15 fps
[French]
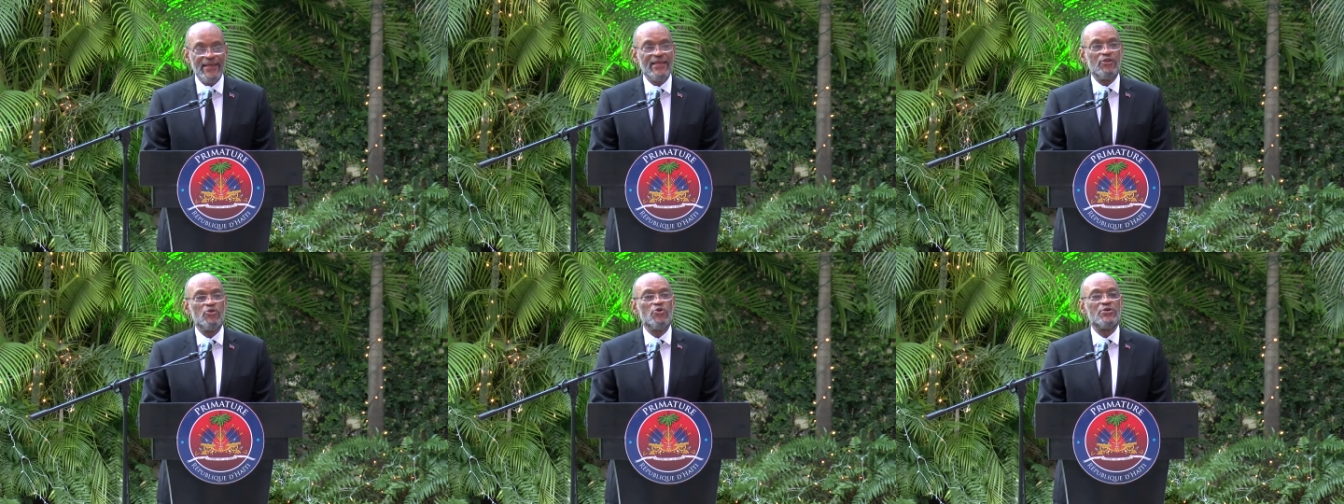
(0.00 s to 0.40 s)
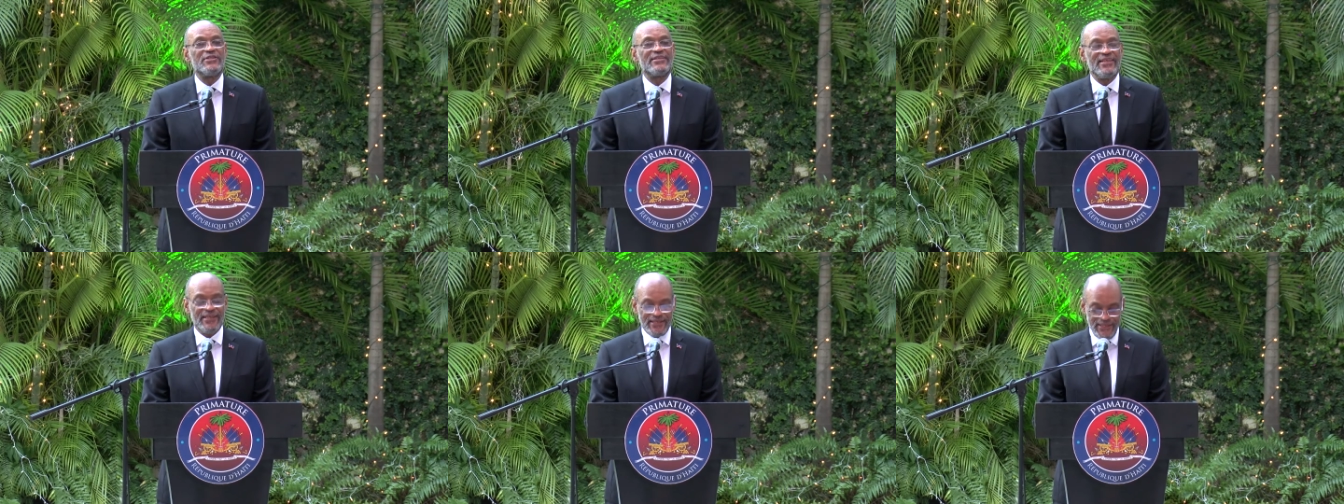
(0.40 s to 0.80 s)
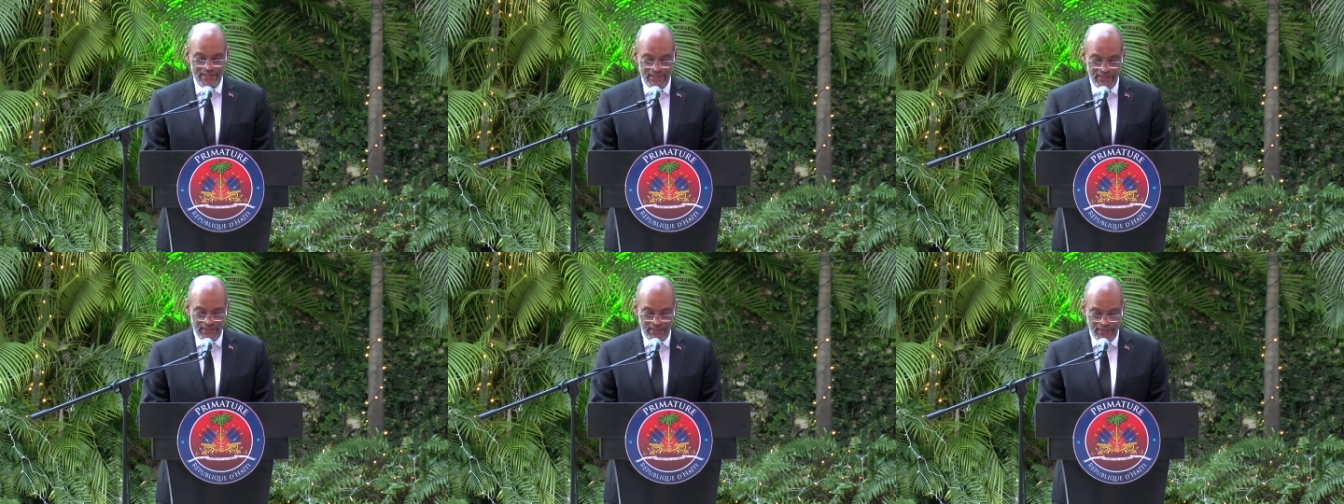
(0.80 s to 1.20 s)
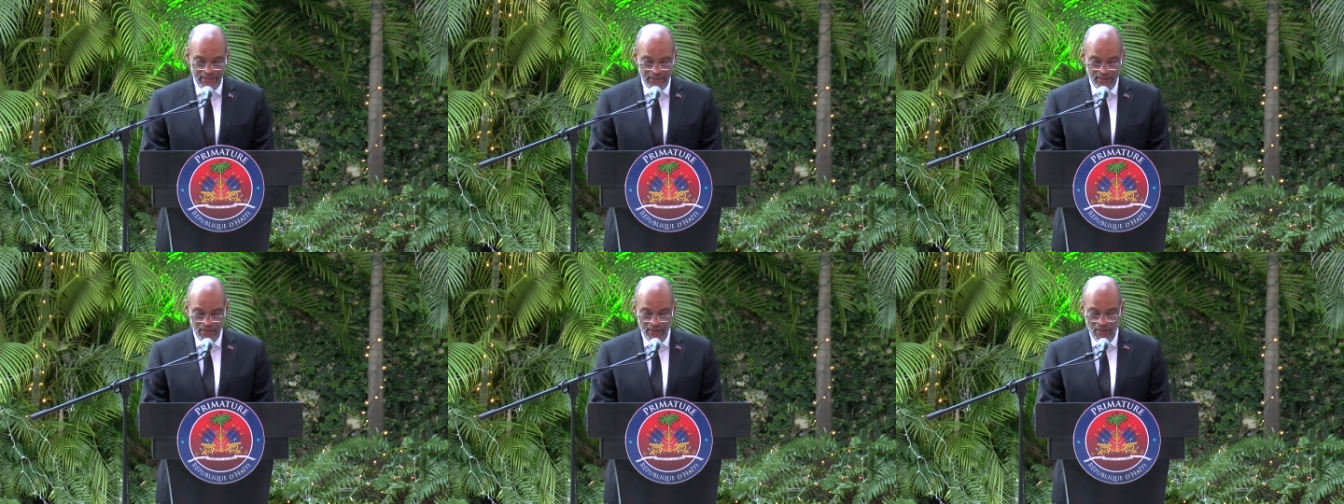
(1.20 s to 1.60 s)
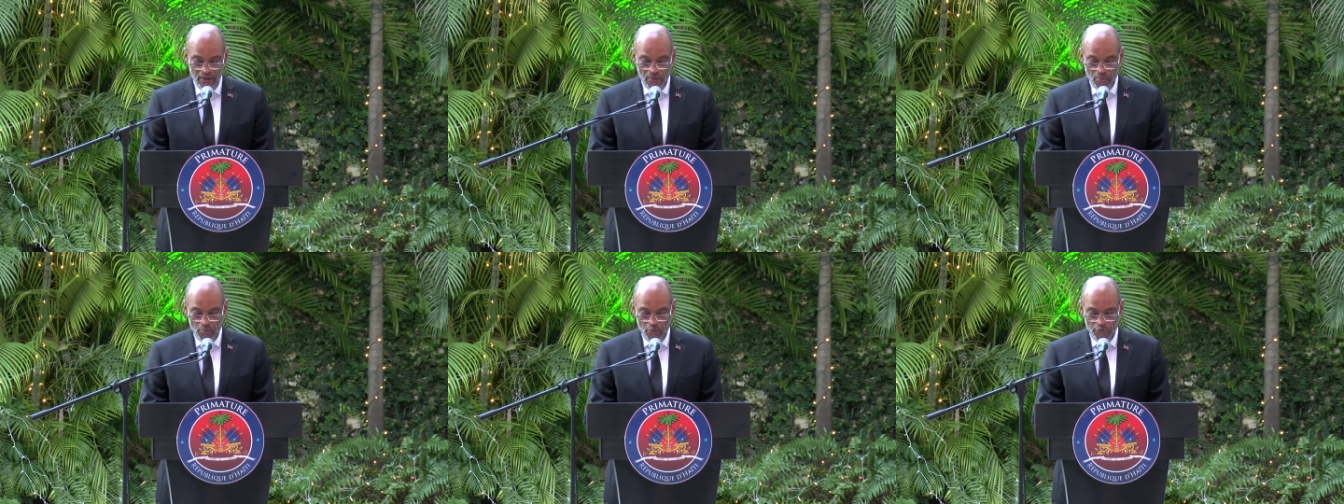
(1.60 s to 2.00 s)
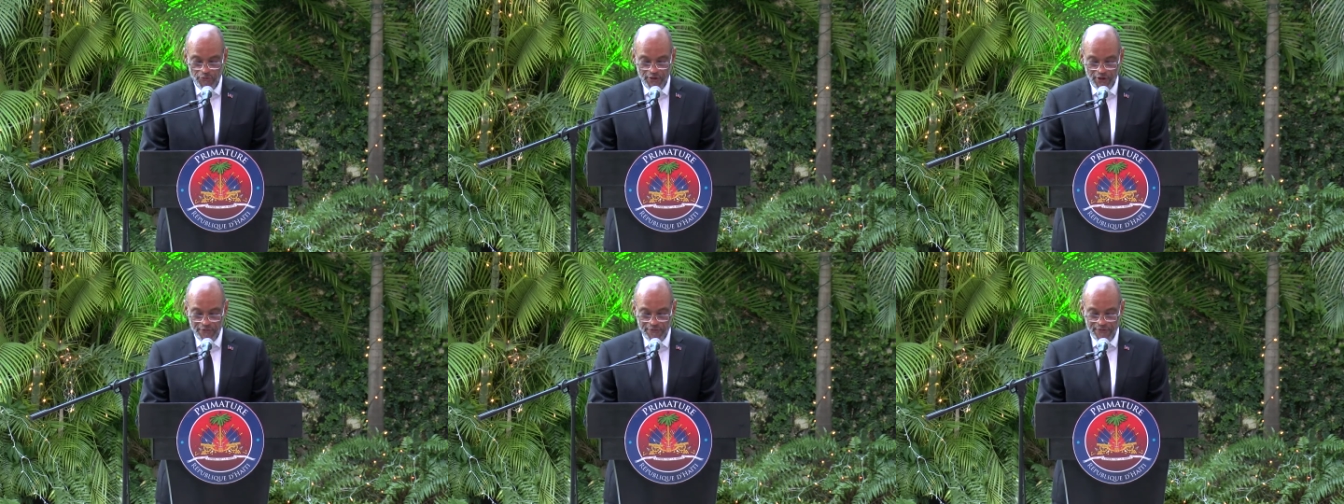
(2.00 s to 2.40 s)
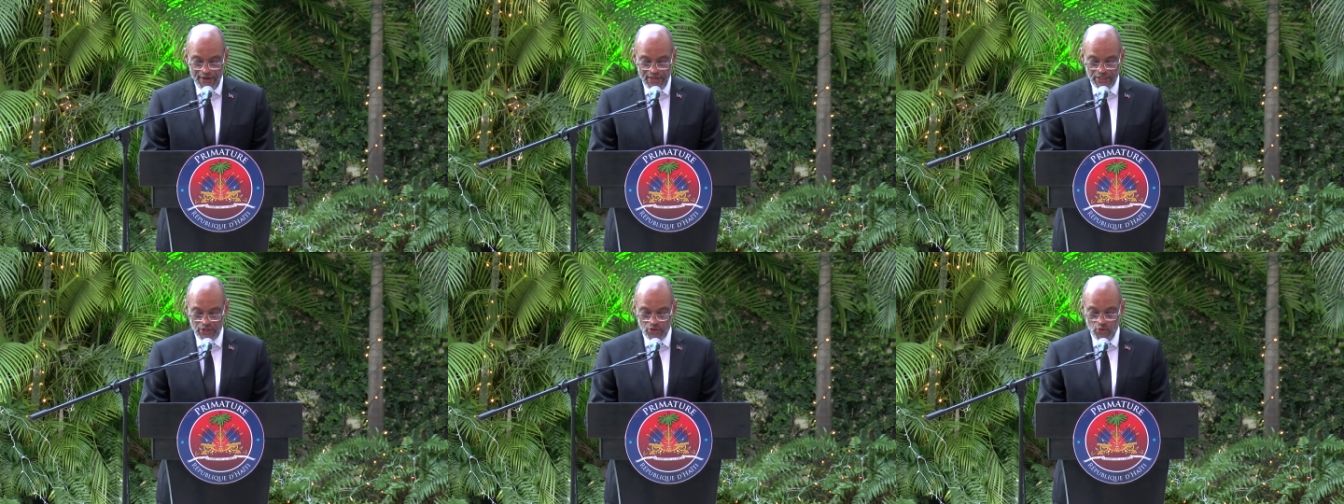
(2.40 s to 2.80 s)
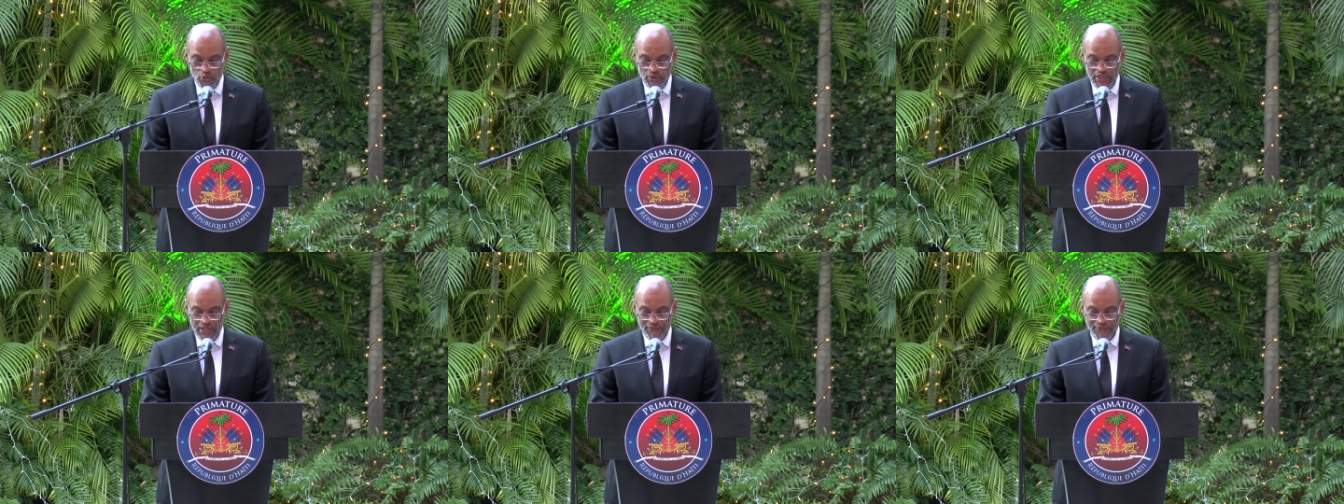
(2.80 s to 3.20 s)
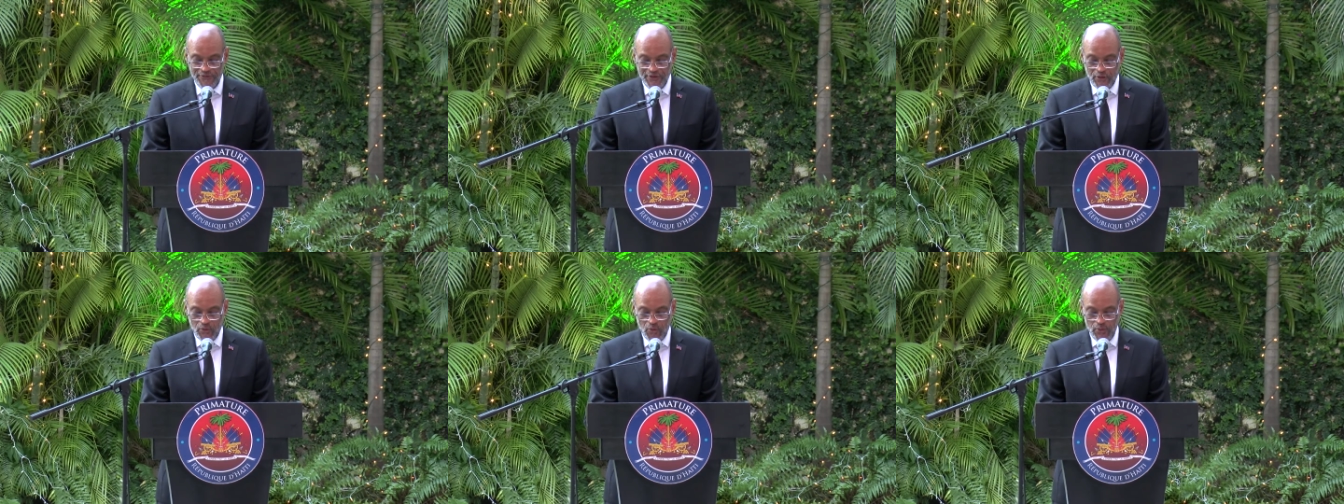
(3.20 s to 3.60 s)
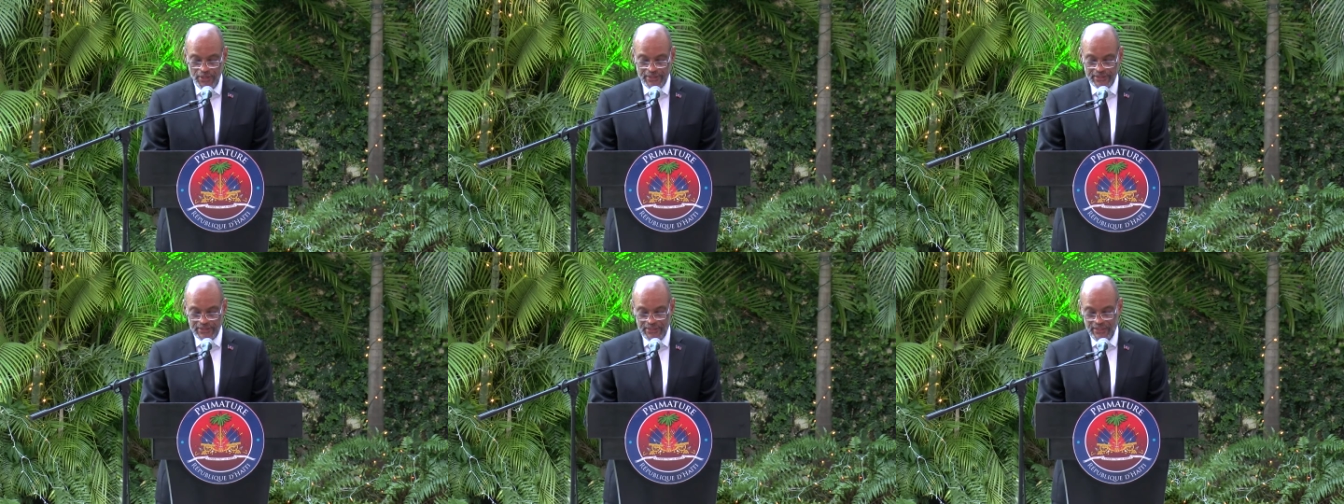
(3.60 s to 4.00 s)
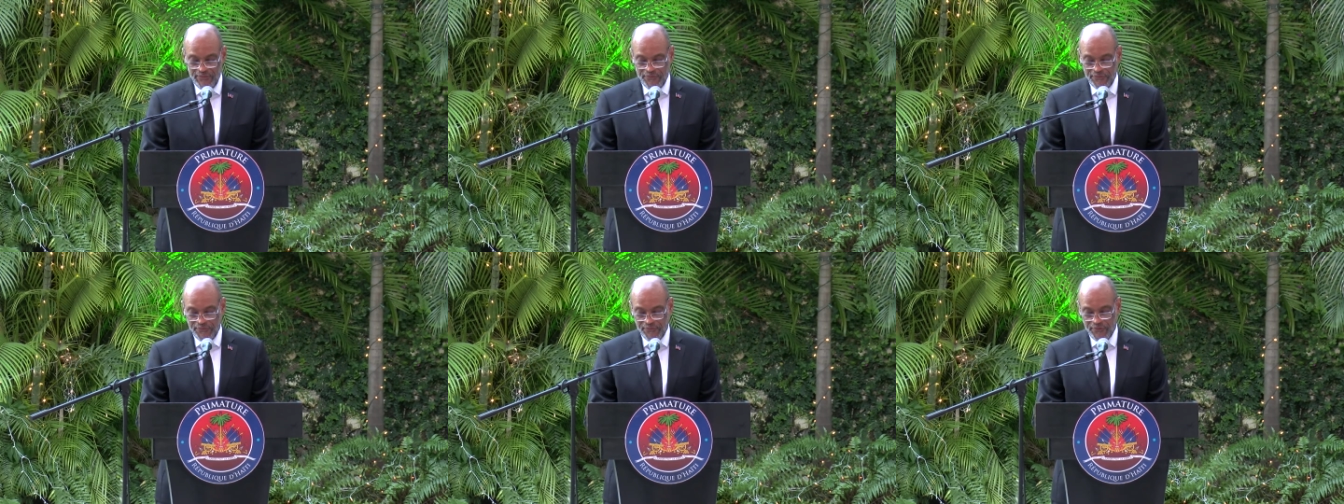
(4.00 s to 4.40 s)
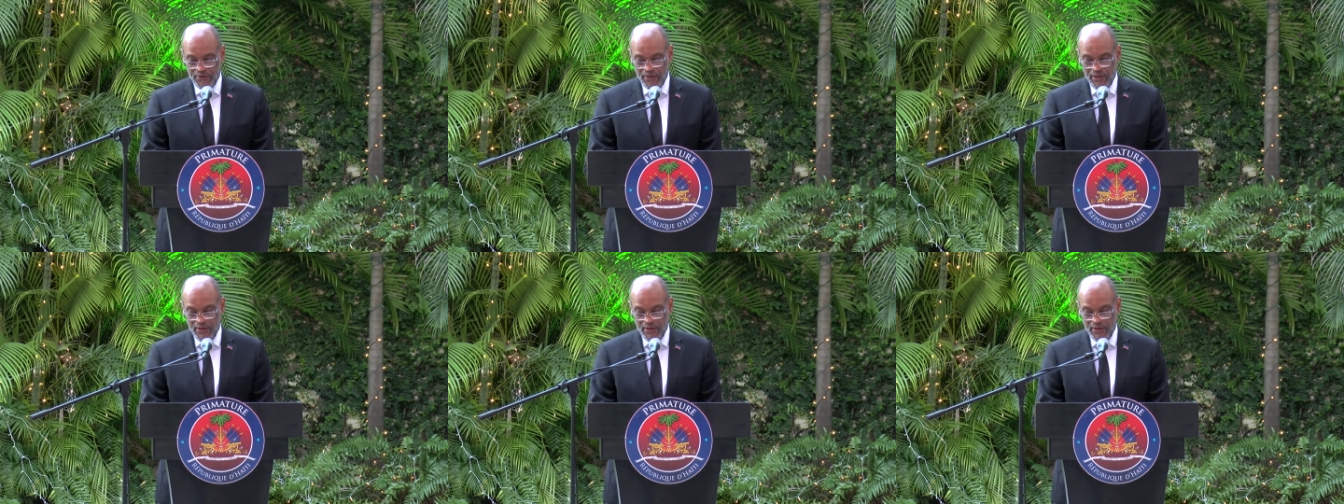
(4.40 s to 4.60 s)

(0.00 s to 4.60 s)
et de sérénité pour faire face aux défis collectifs